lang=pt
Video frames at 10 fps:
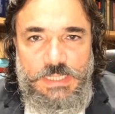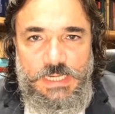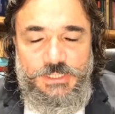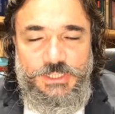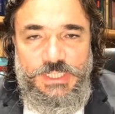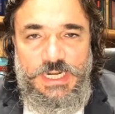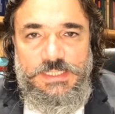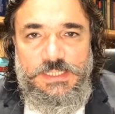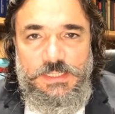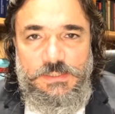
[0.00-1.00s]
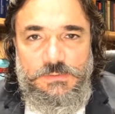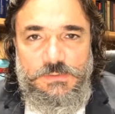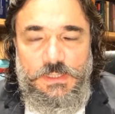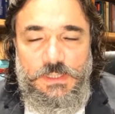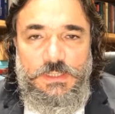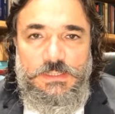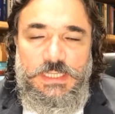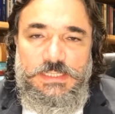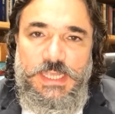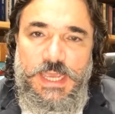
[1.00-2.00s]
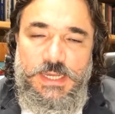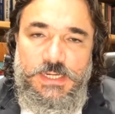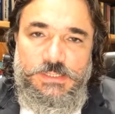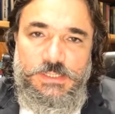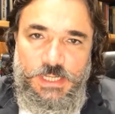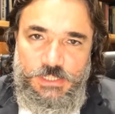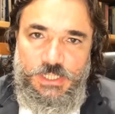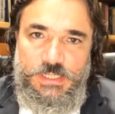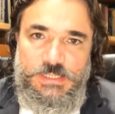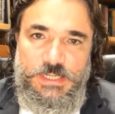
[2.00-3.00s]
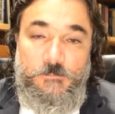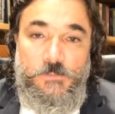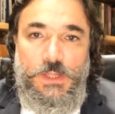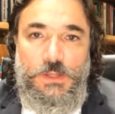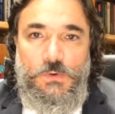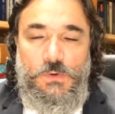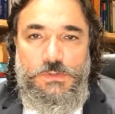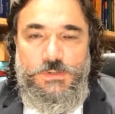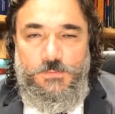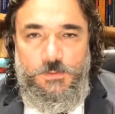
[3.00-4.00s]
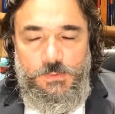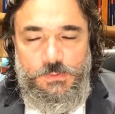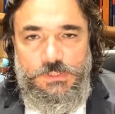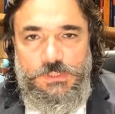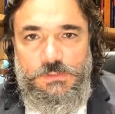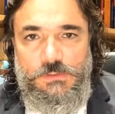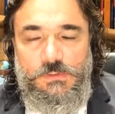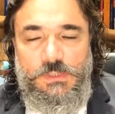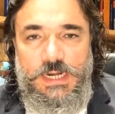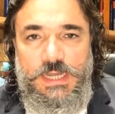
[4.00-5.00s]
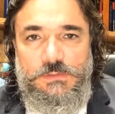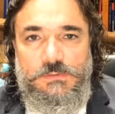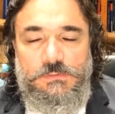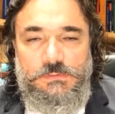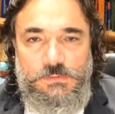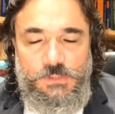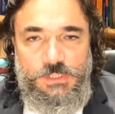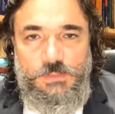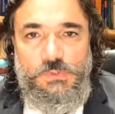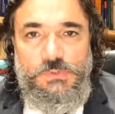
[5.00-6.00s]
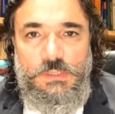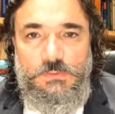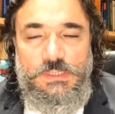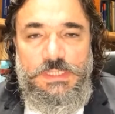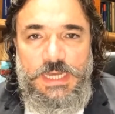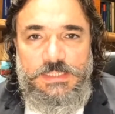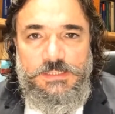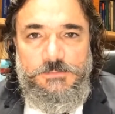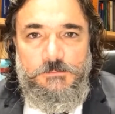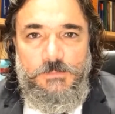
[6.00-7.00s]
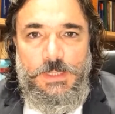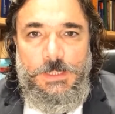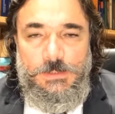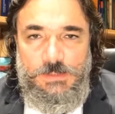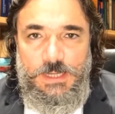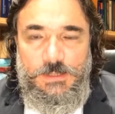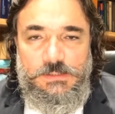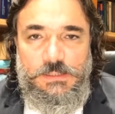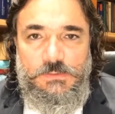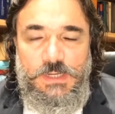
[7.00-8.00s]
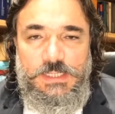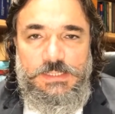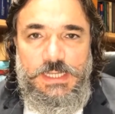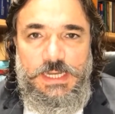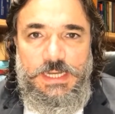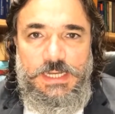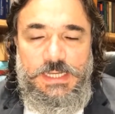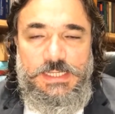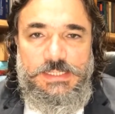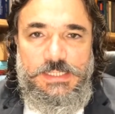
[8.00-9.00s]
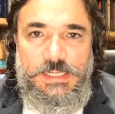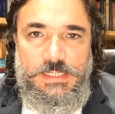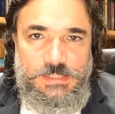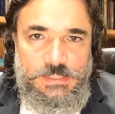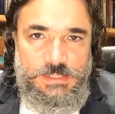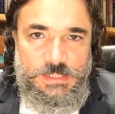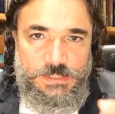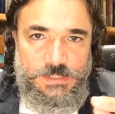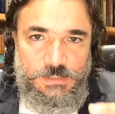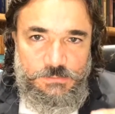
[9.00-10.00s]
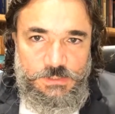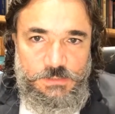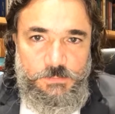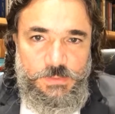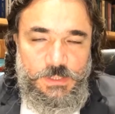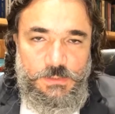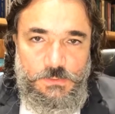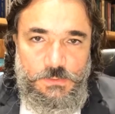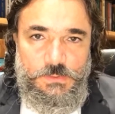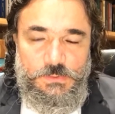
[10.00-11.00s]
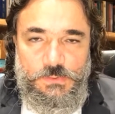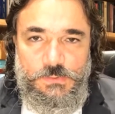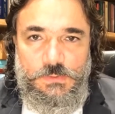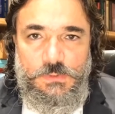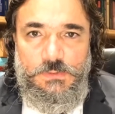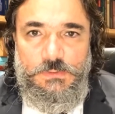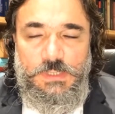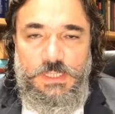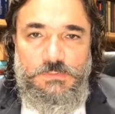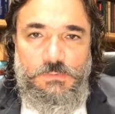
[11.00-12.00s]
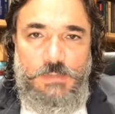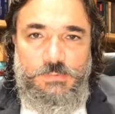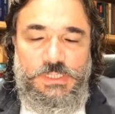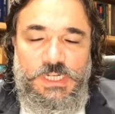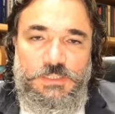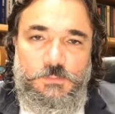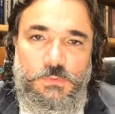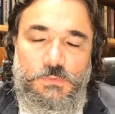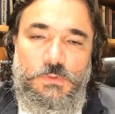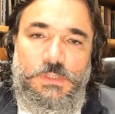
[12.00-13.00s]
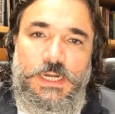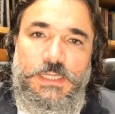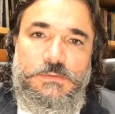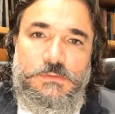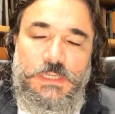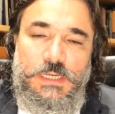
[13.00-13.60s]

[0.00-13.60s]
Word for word: da legislação, das regras de regência com o que foi produzido em concreto, nós temos uma nulidade. Né? Então, essa, essa descrição de percurso né, do abstrato para o concreto